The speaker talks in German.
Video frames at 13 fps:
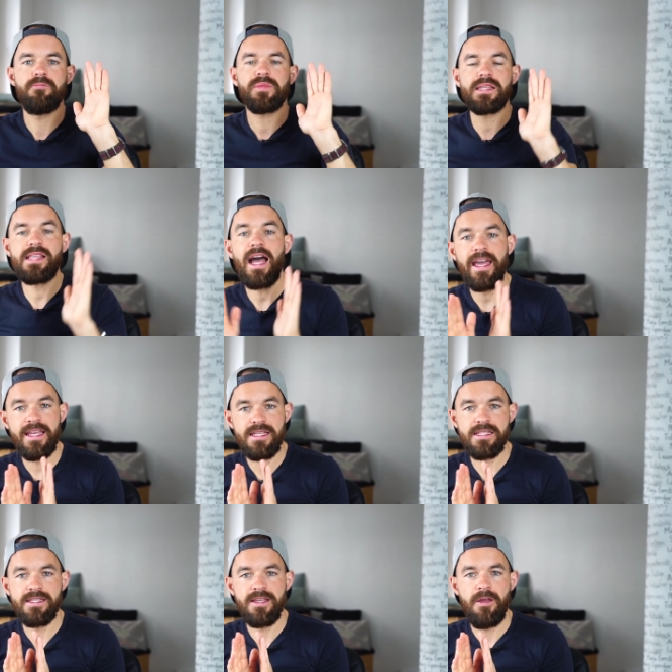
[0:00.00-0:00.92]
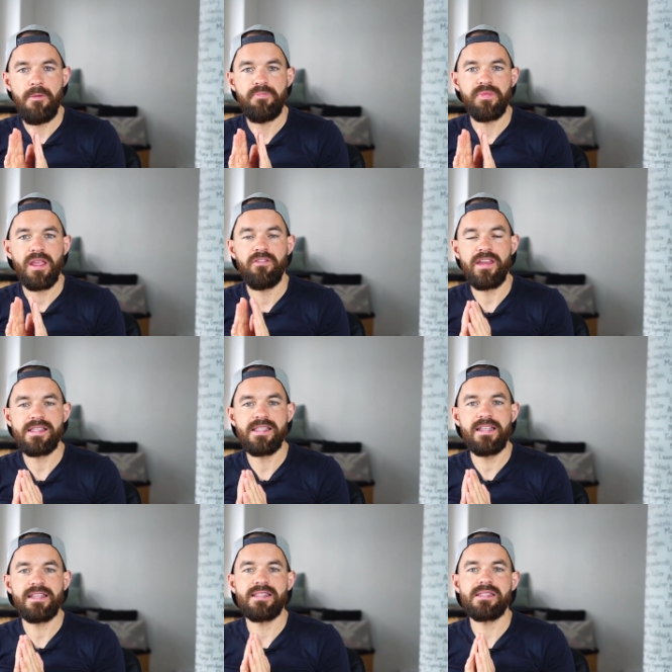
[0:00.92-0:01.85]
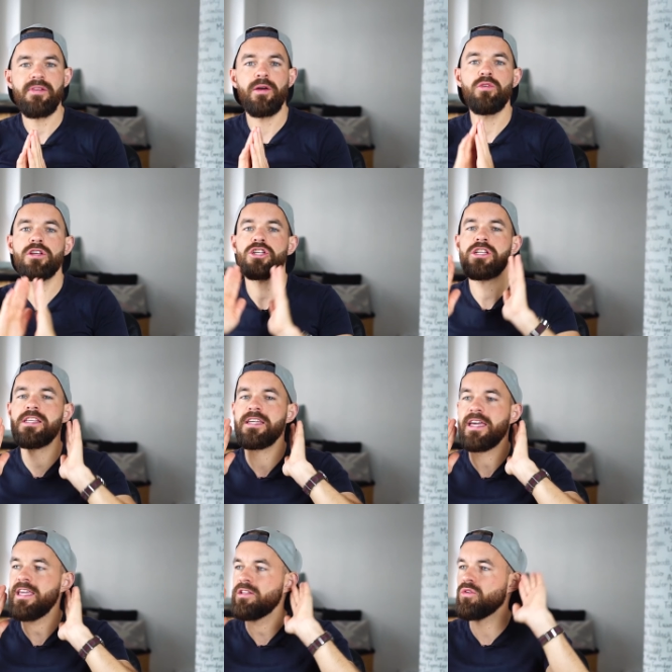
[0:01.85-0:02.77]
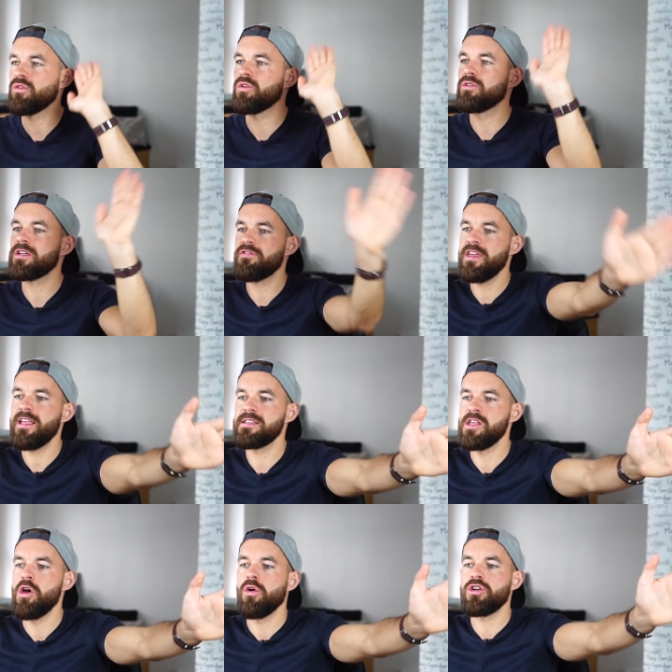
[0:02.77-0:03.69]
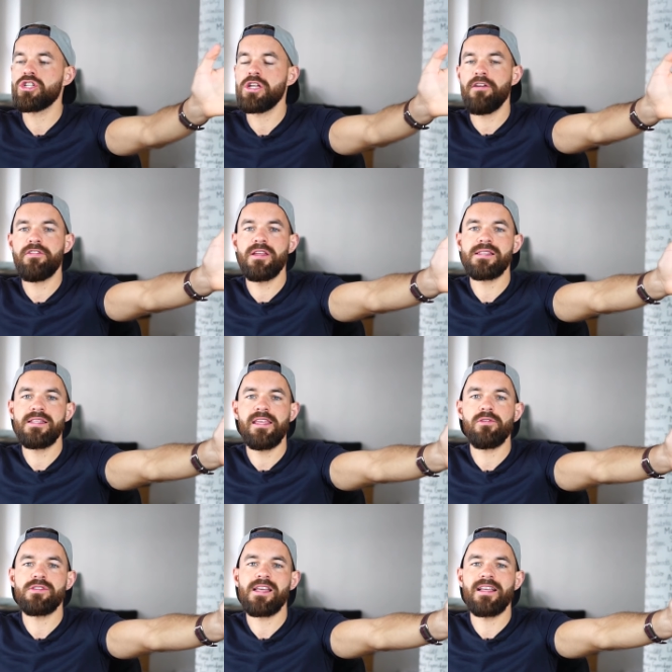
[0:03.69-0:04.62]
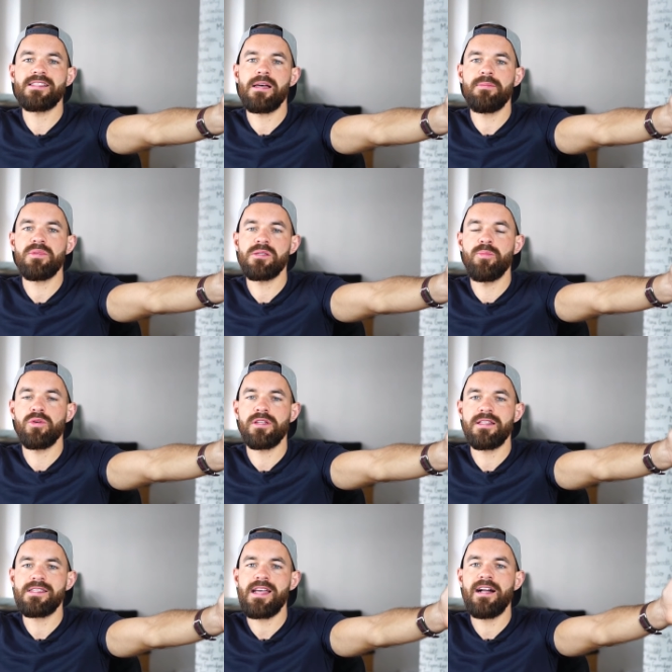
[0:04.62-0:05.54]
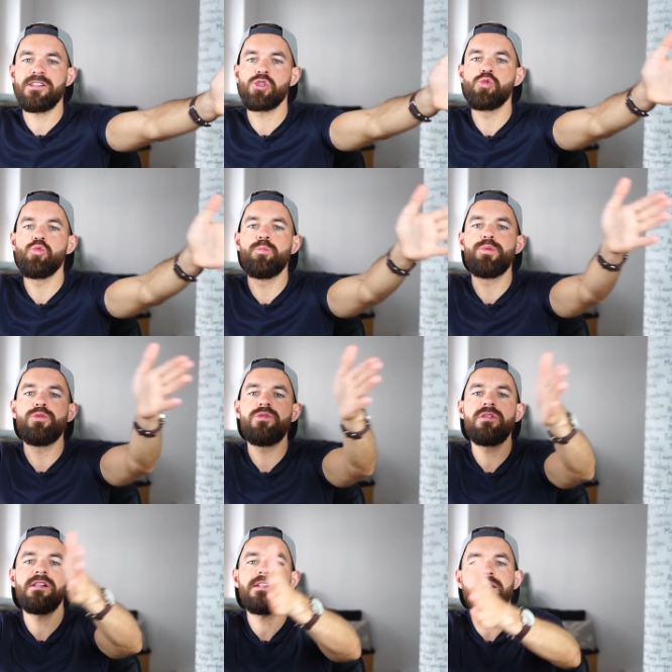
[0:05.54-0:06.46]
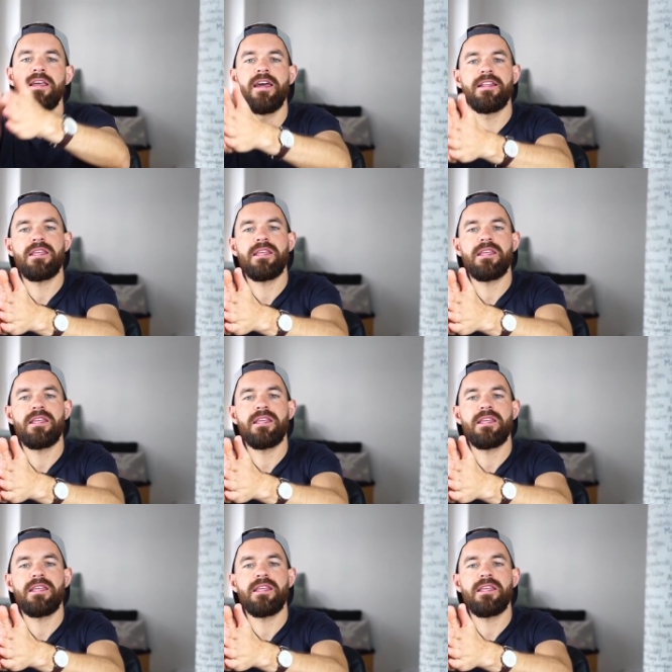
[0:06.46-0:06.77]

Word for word: Das heißt, wir sind in zwei unterschiedliche Richtungen unterwegs und schaffen es nicht, unser gesamtes Potenzial zu bündeln.